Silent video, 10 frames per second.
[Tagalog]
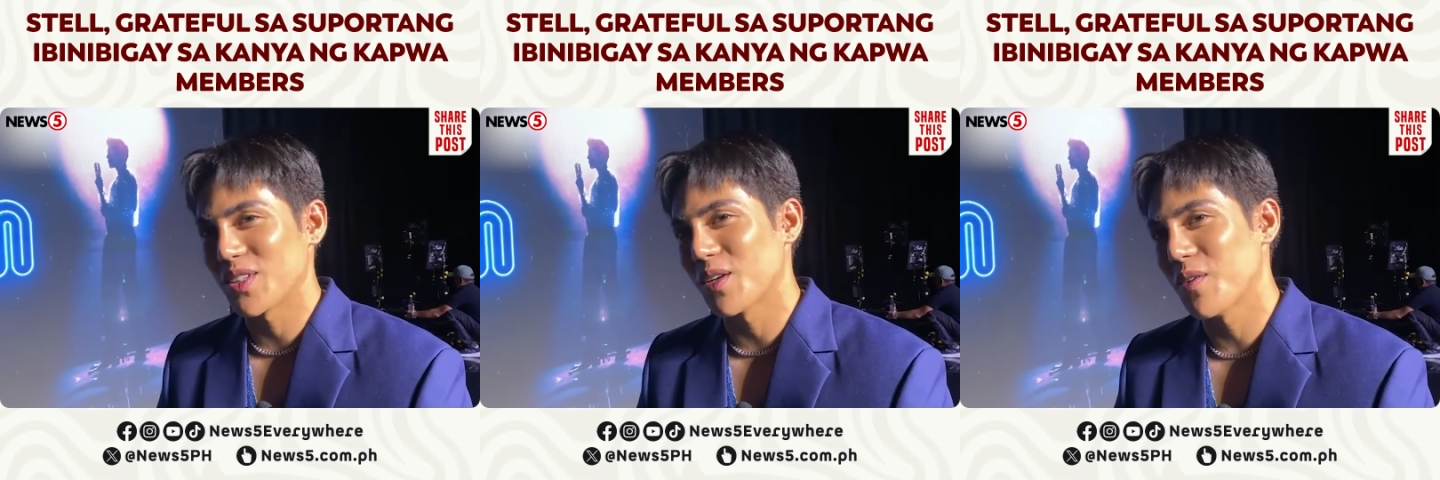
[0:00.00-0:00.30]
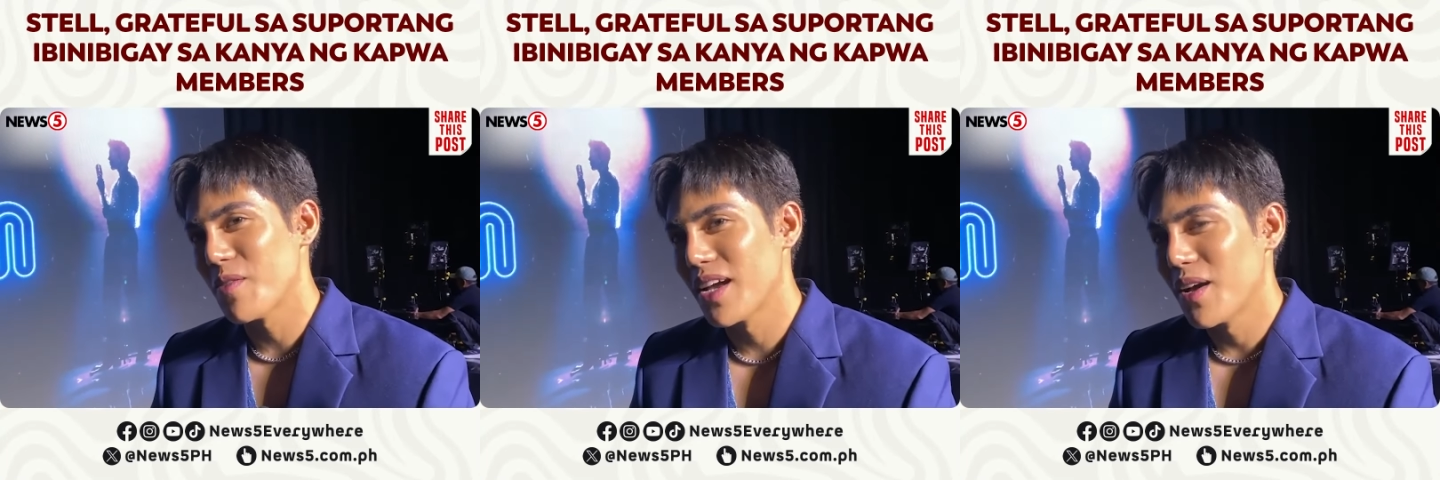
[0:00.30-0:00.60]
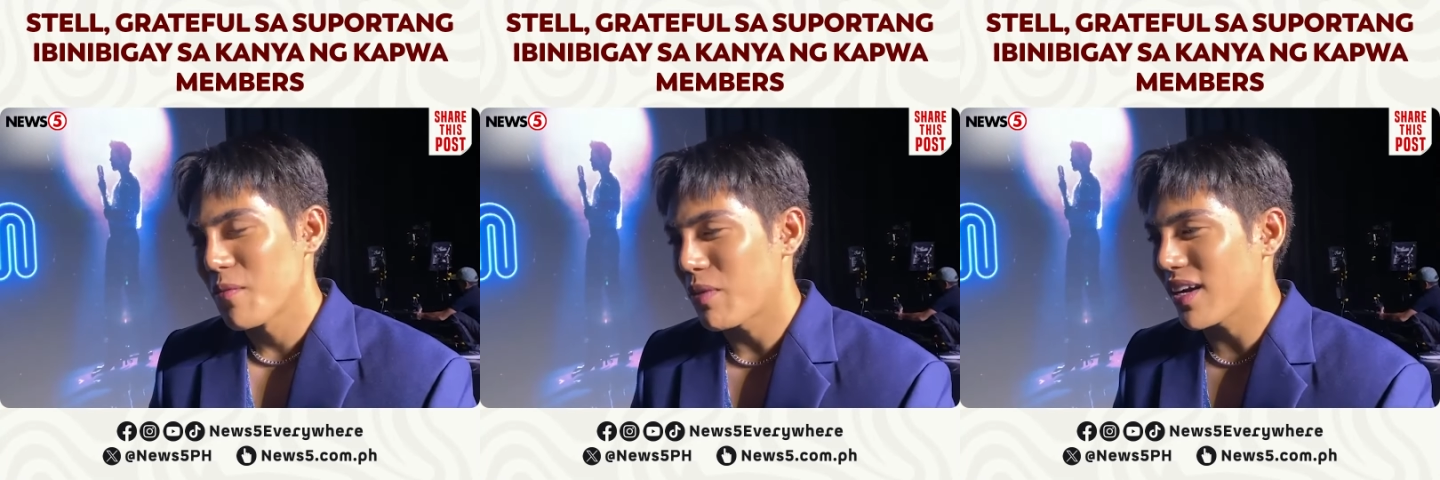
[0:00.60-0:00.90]
So,
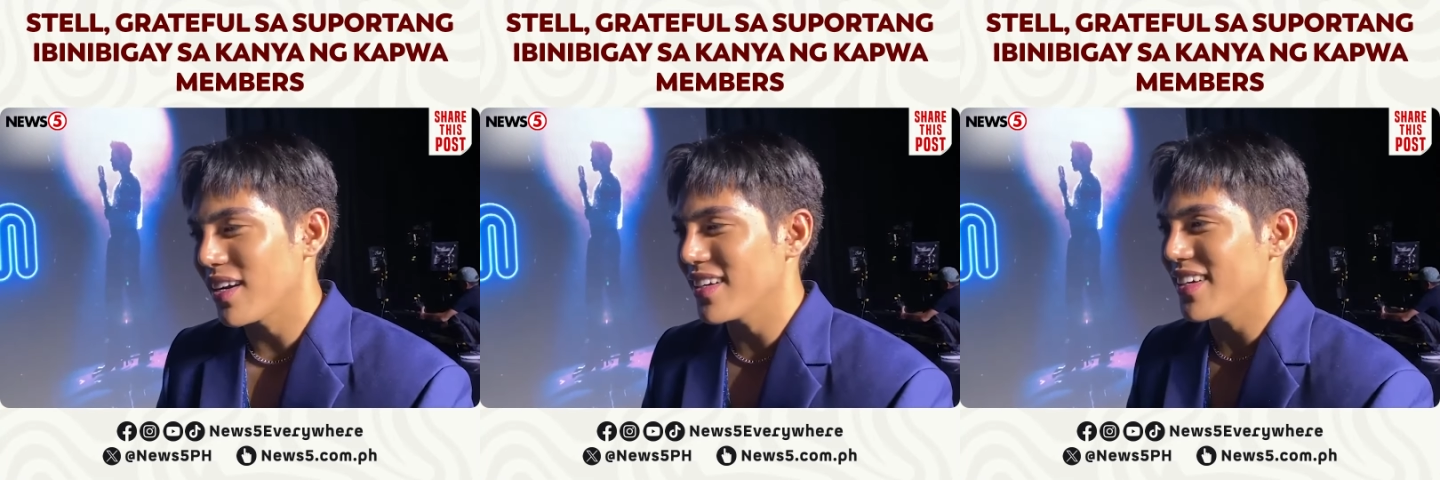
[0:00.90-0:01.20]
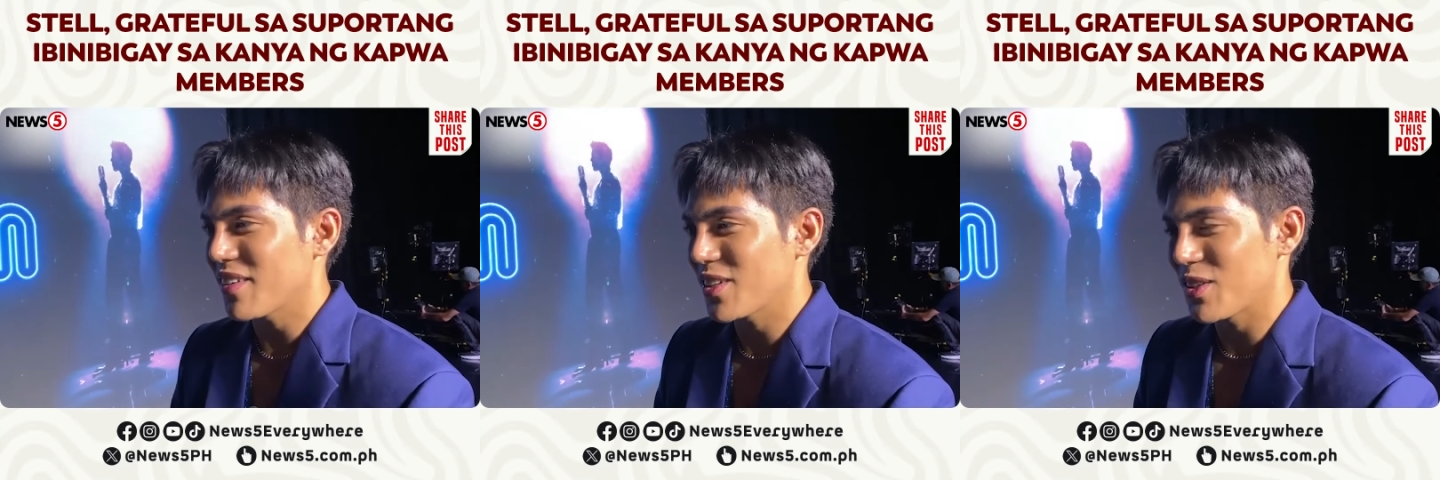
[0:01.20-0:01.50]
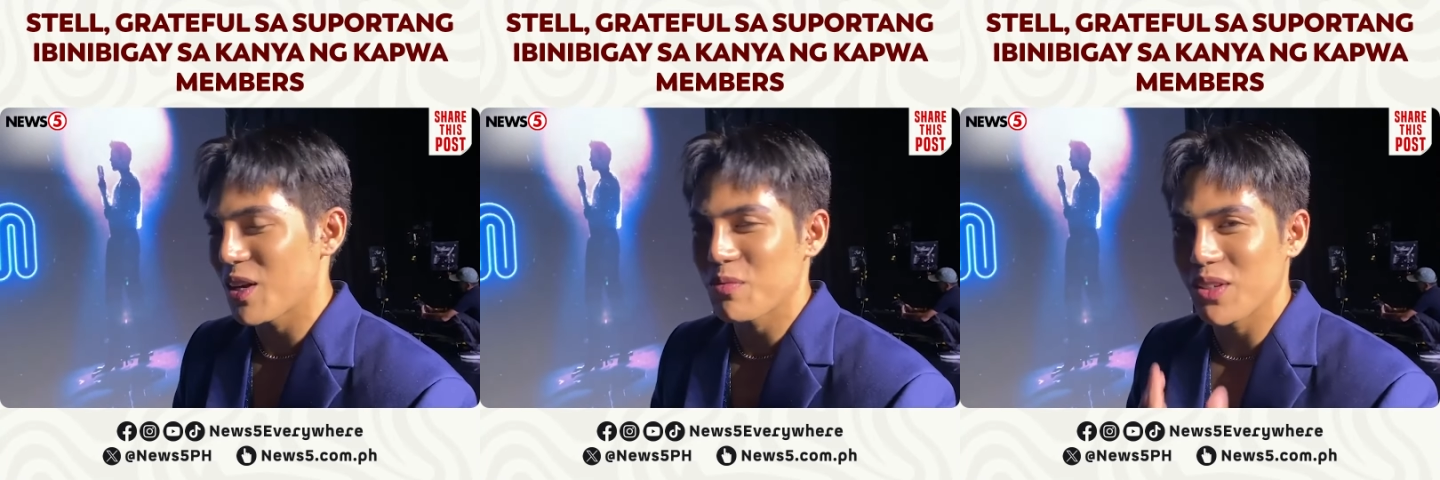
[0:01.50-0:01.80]
parang
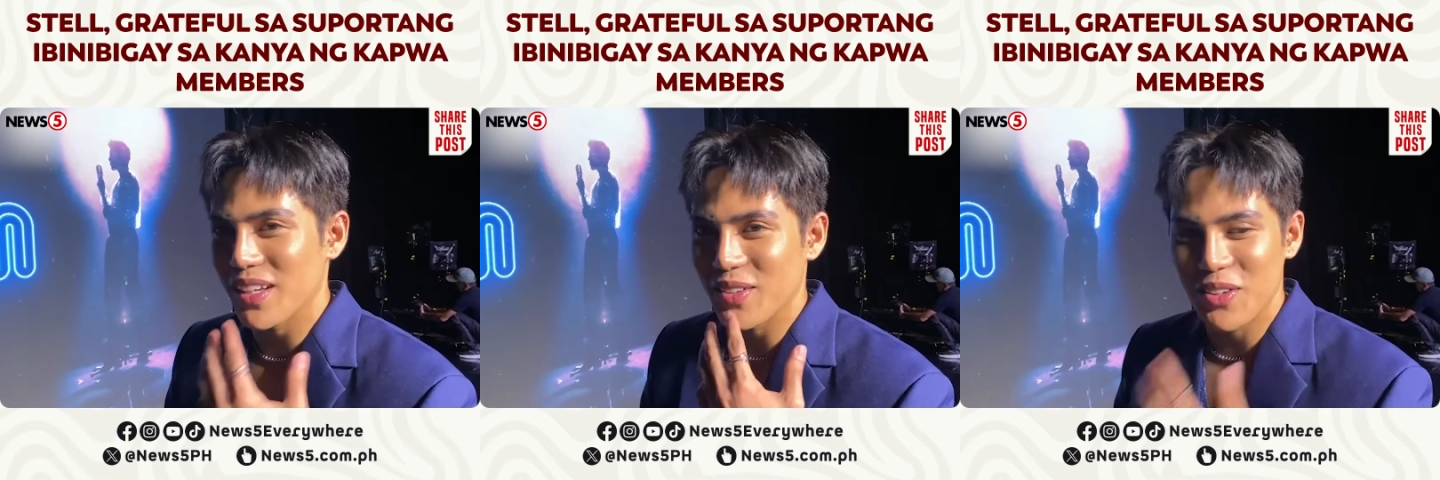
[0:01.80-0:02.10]
katulad po nito,